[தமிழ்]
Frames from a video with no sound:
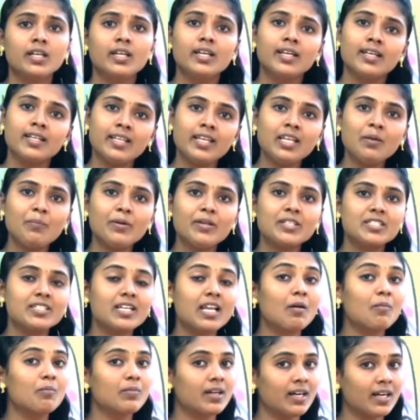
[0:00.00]
இதனை பற்றி
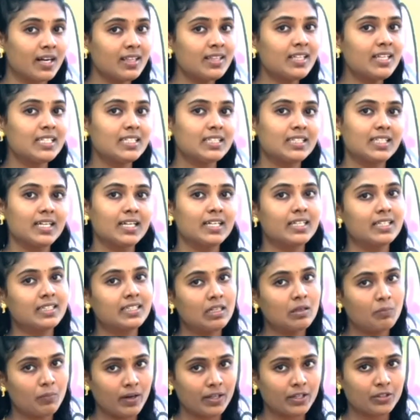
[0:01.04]
நாம் கடந்த
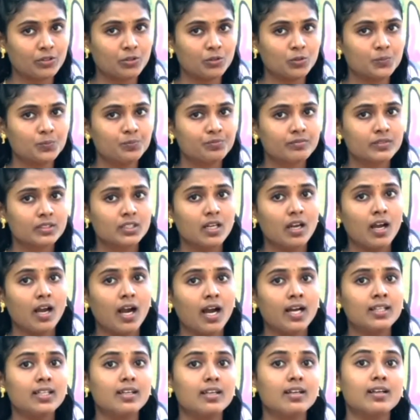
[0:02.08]
அத்தியாயத்தில் பார்த்தோம்
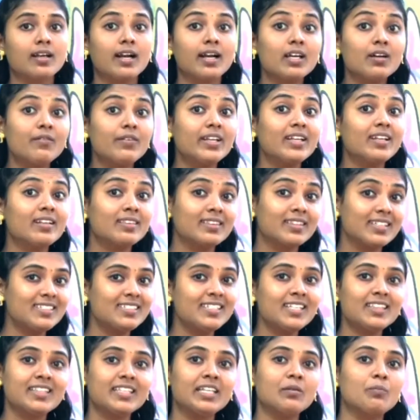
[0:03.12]
அது கடவுளின்
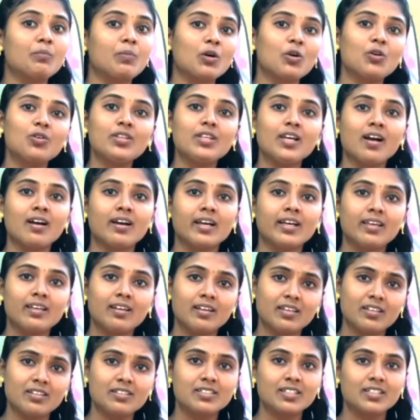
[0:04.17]
திட்டத்தின் பகுதியாக
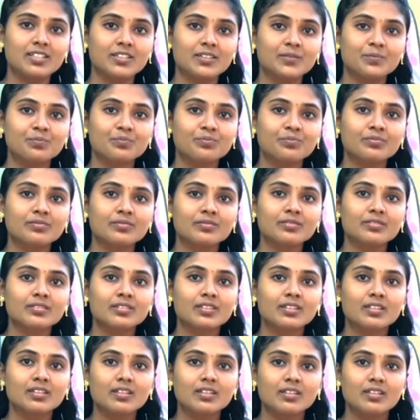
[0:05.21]
இருக்கின்றது
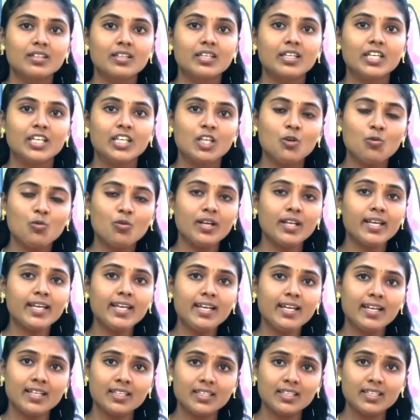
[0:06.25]
இவ்வுலகில்
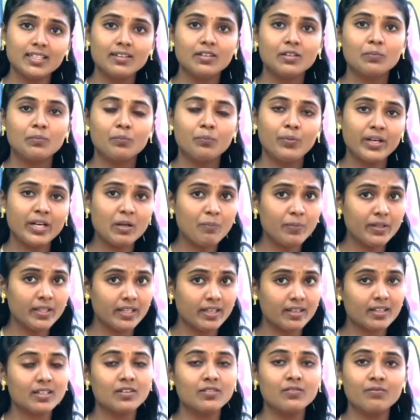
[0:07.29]
அது
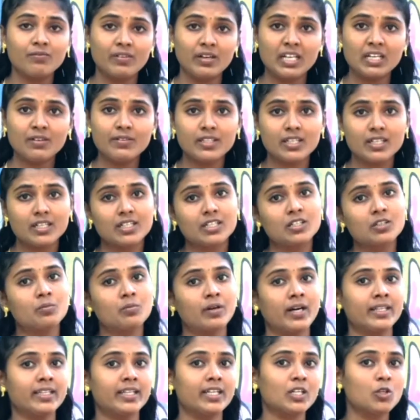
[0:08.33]
பிறப்பதற்கும் வளர்வதற்கும்
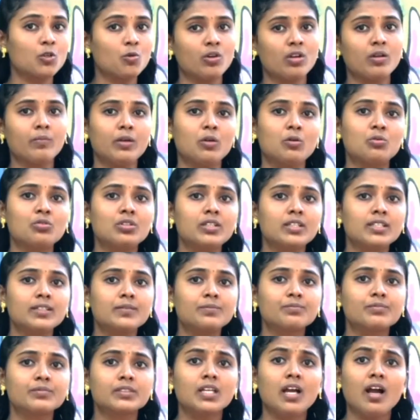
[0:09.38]
அதற்கு உரிமை உண்டு
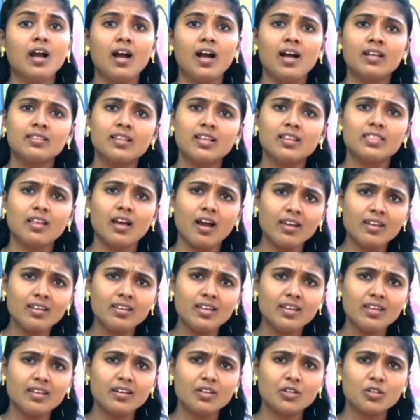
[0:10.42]
அந்த தாய்க்கு
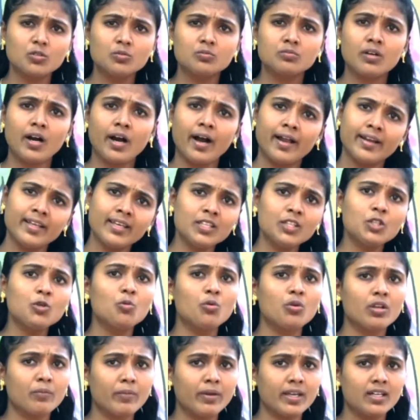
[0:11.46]
இருக்கும் அனைத்து
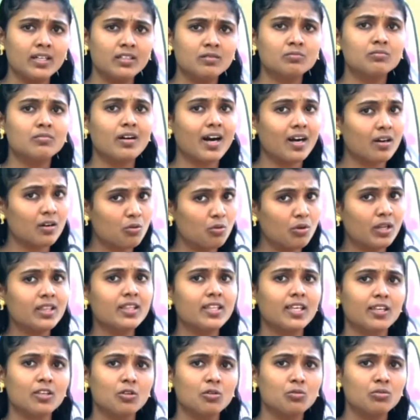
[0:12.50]
உரிமைகளும்
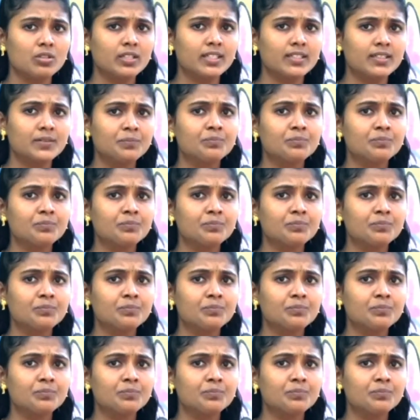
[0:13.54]
அக்குழந்தைக்கு உண்டு